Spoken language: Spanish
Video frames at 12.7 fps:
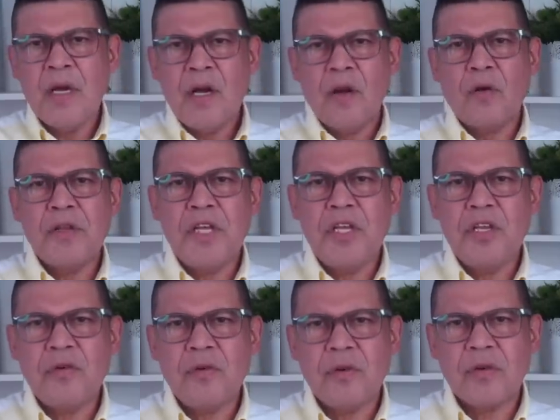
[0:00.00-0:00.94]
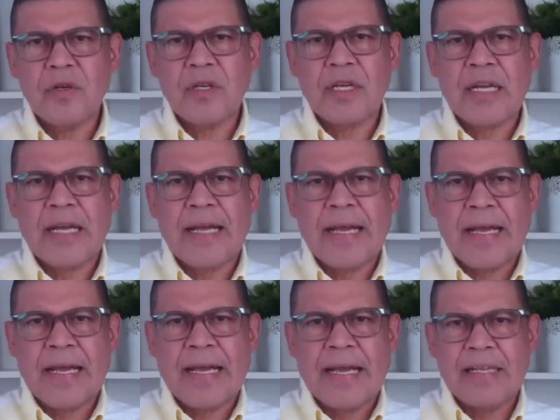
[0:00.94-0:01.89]
los niños
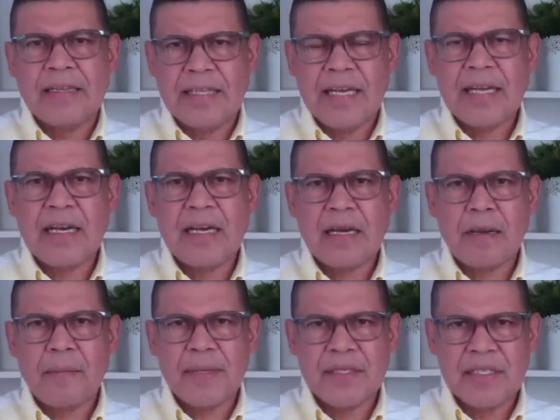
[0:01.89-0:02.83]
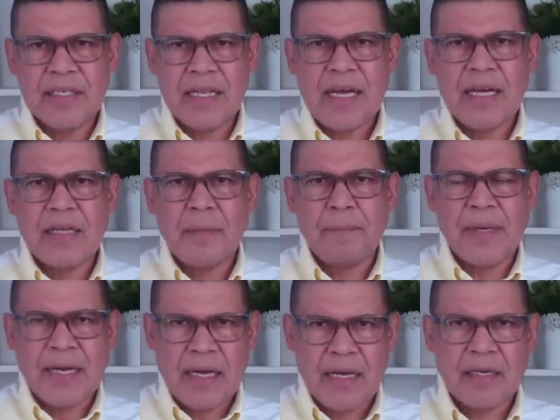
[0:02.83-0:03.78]
que tengan la capacidad de
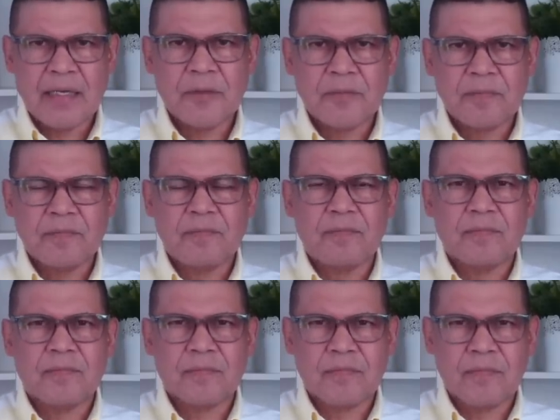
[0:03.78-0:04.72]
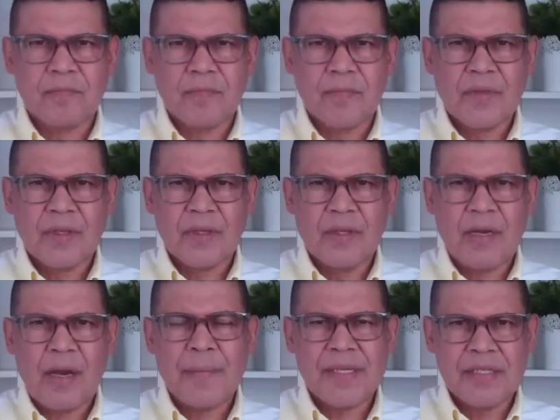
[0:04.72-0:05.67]
esperar,
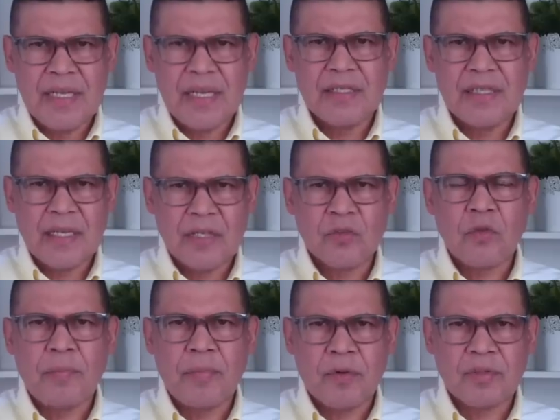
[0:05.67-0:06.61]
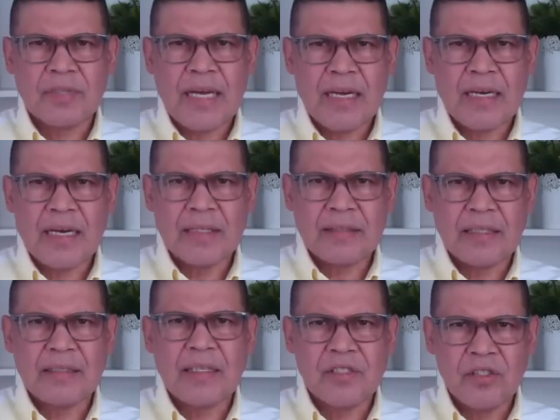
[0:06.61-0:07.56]
la paciencia de soportar la
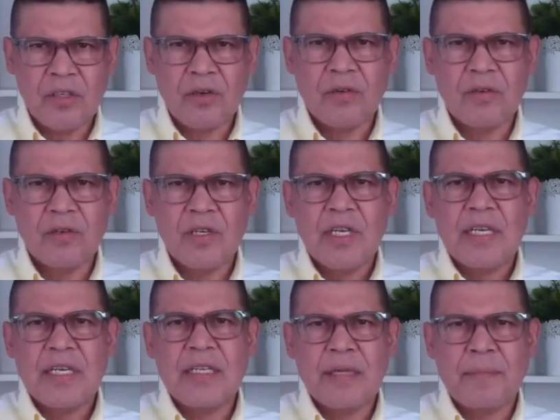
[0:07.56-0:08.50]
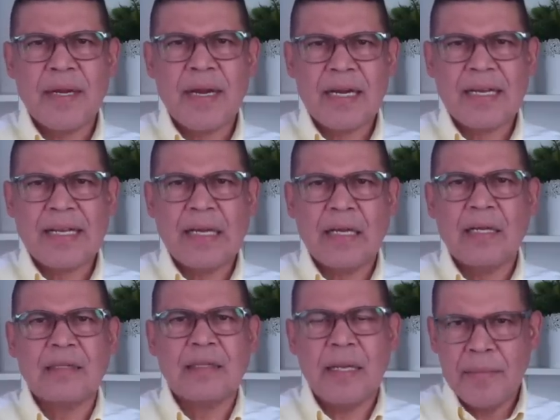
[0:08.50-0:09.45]
tentación y de esperar
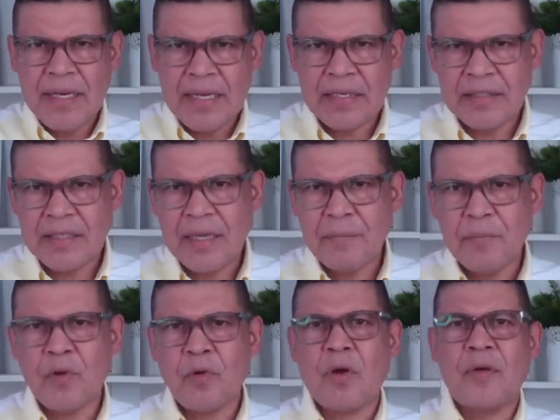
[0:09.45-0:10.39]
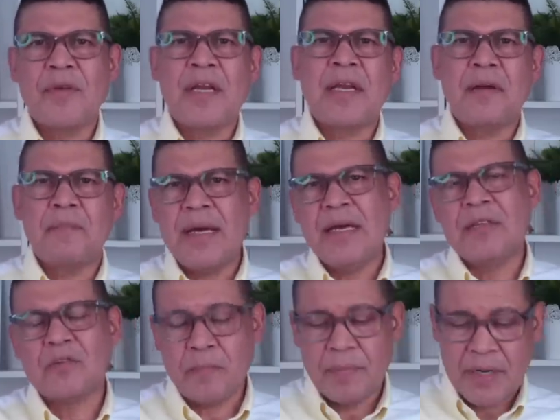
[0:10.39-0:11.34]
que termine el tiempo en lo que viene el
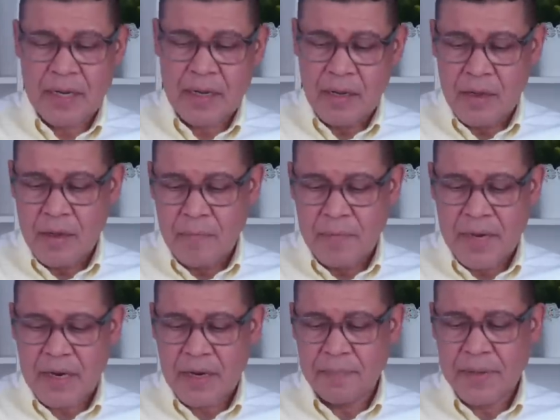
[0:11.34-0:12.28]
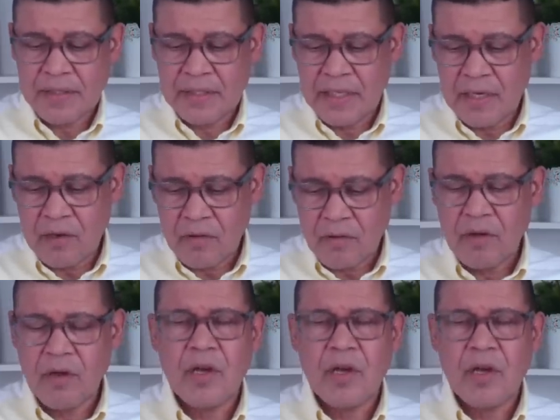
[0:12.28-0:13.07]
maestro para, para repartirlo,